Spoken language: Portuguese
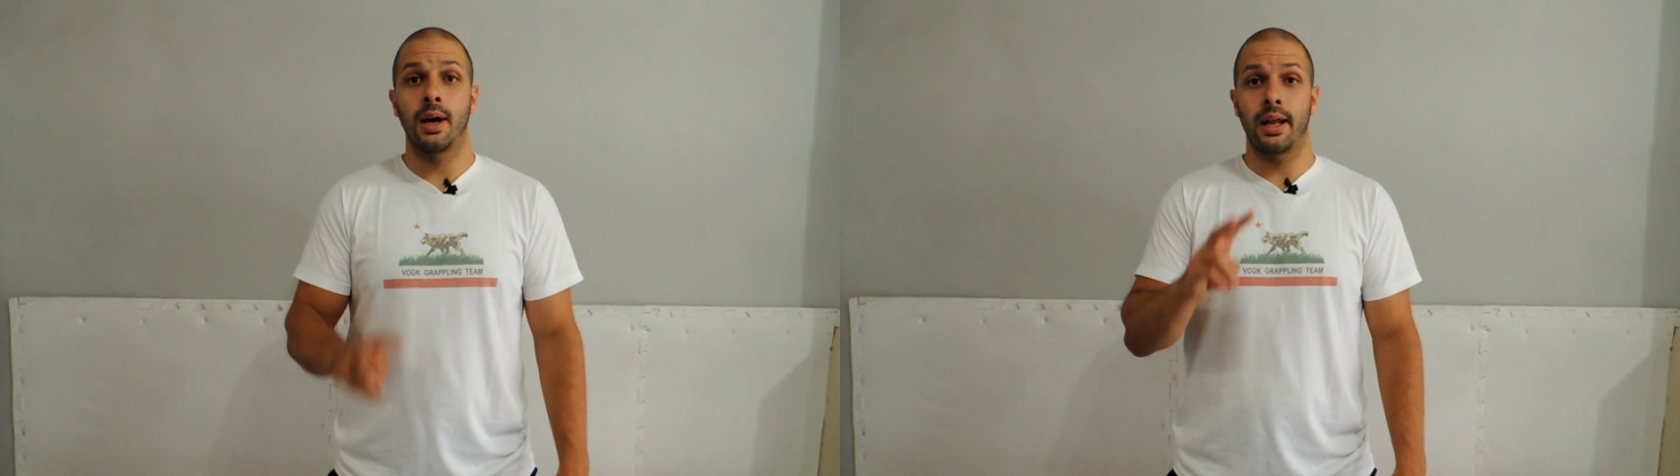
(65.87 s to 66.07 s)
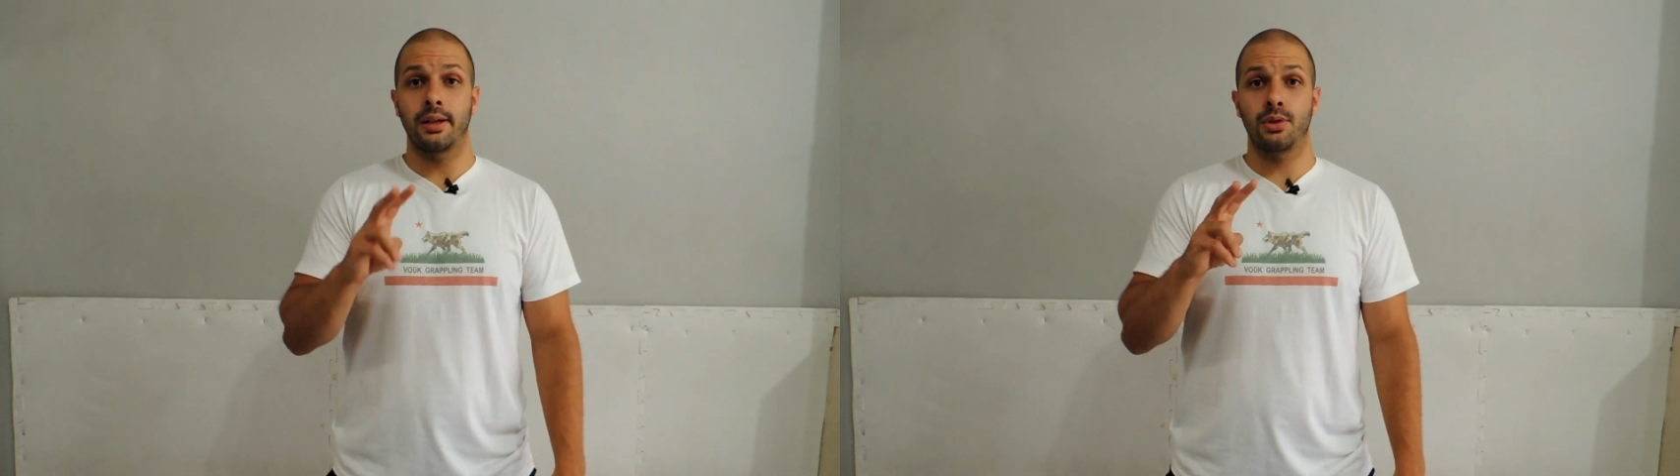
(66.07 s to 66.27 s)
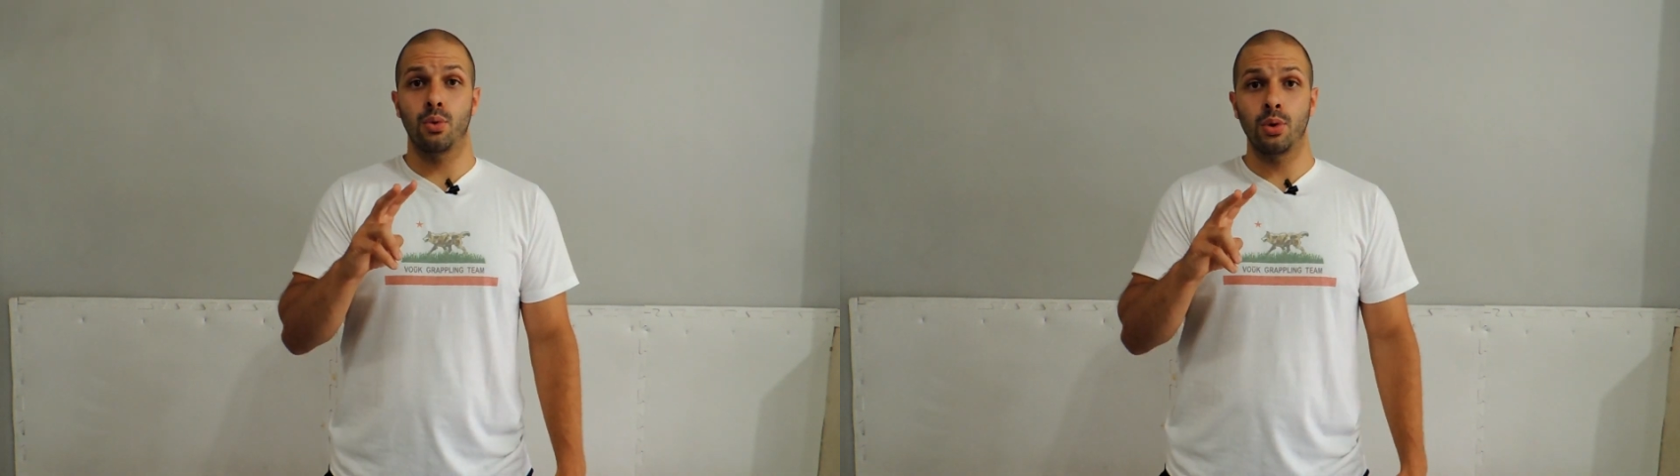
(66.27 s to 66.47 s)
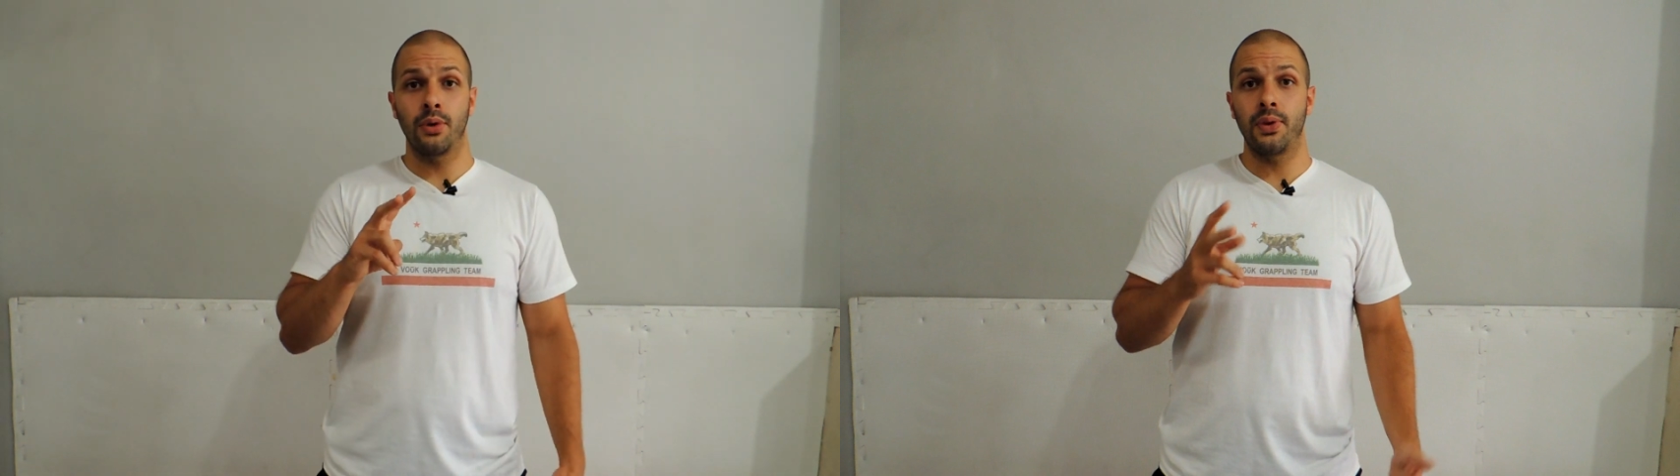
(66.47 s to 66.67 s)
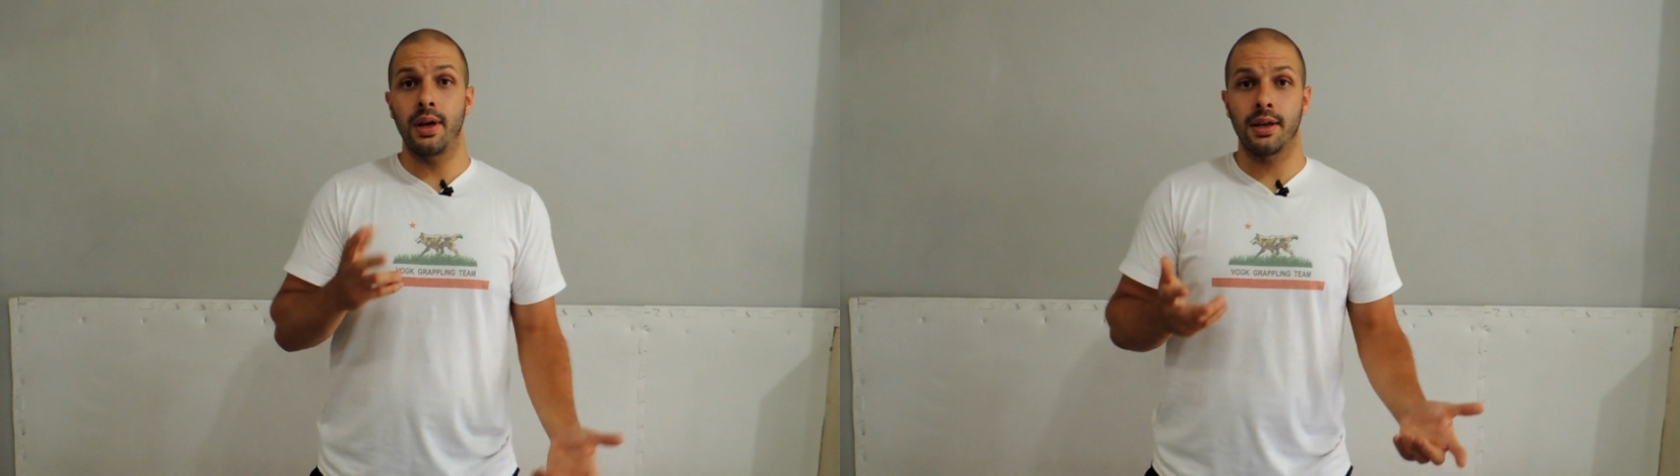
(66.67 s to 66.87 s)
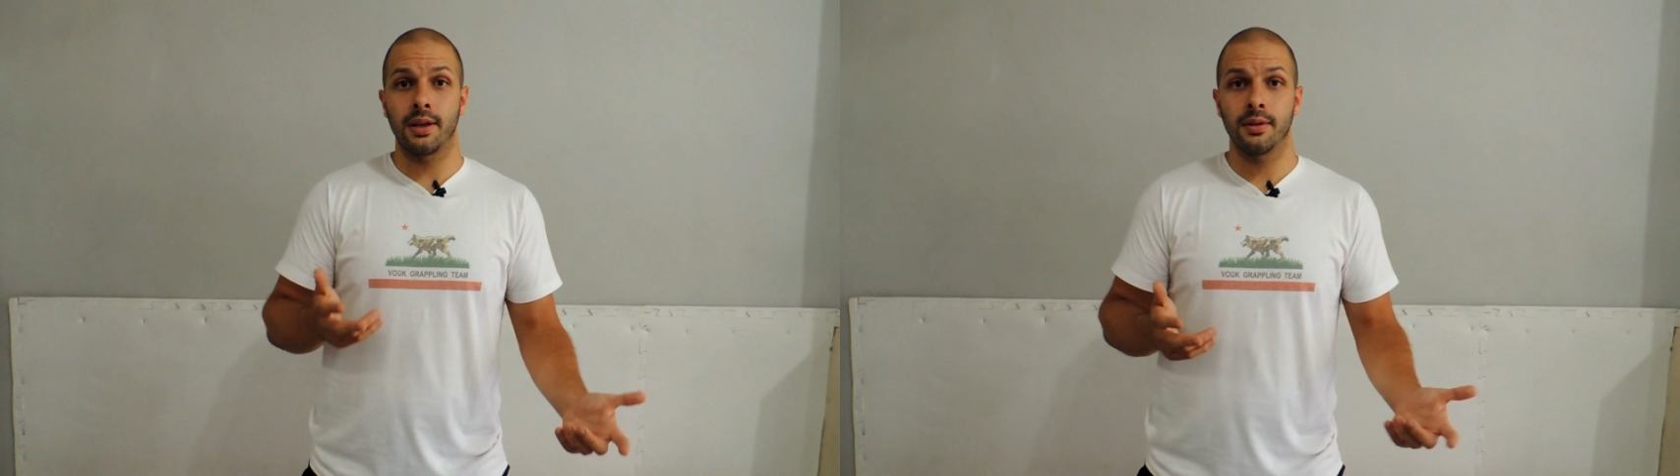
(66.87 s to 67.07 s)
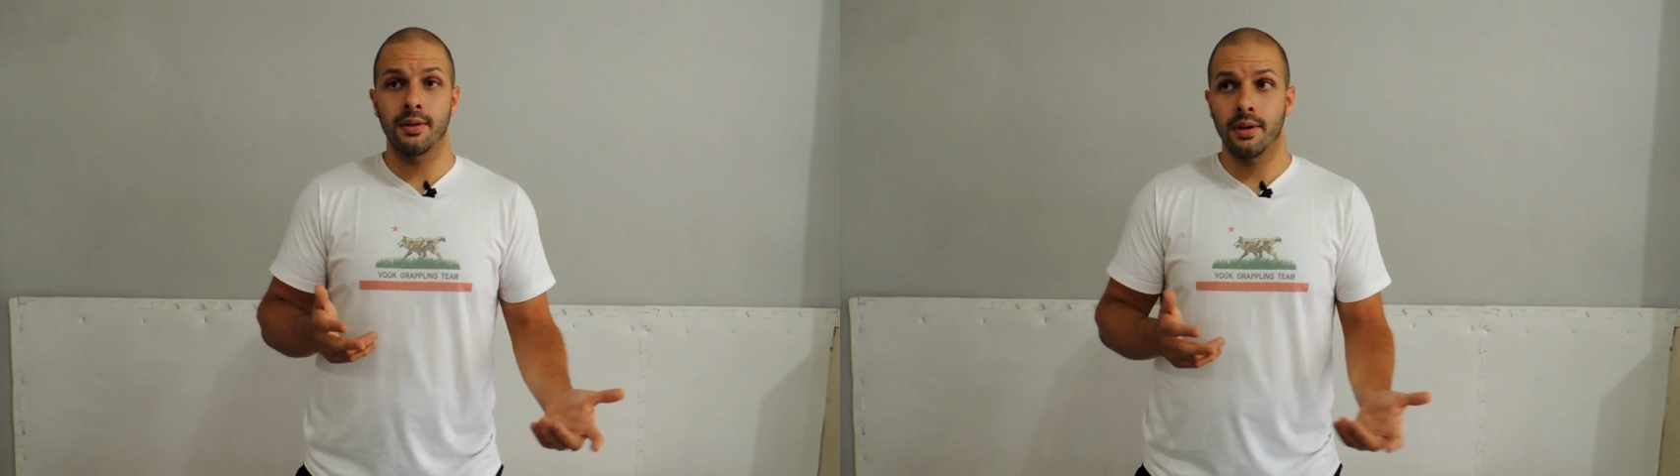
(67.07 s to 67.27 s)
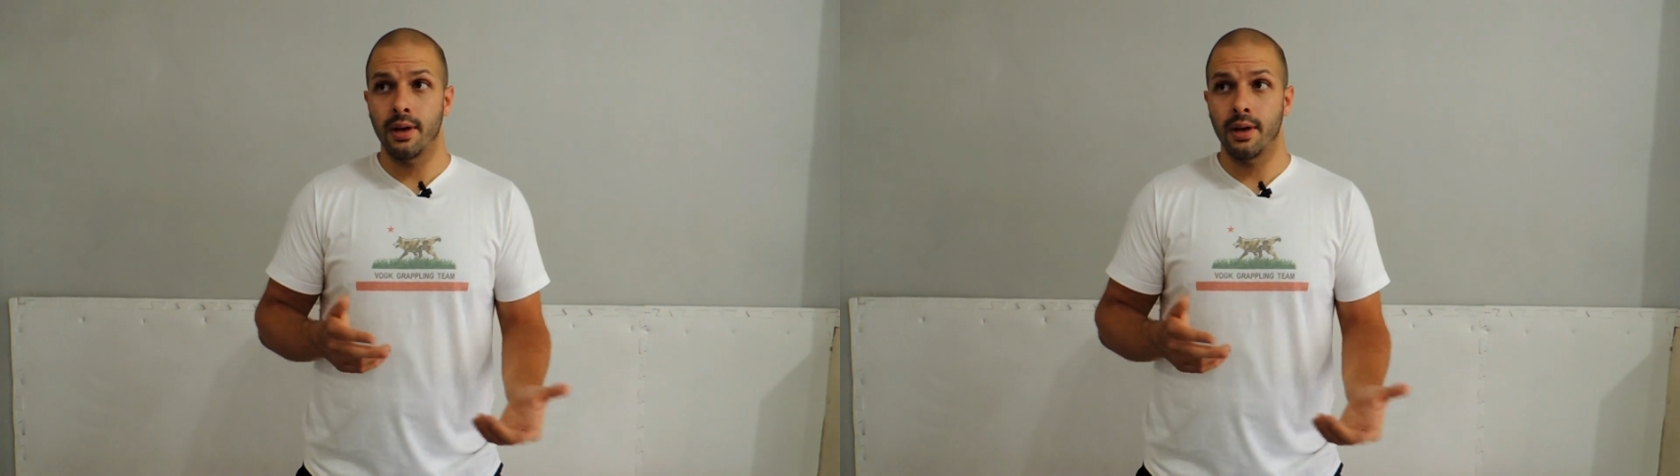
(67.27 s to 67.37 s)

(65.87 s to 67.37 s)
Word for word: galera, segunda fake.